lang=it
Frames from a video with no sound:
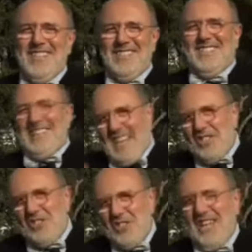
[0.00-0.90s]
si sta
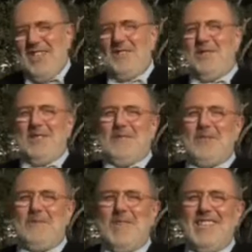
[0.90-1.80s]
eccitando
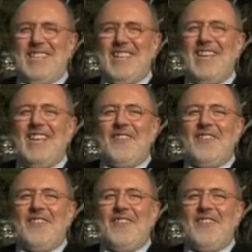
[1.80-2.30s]
sessualmente,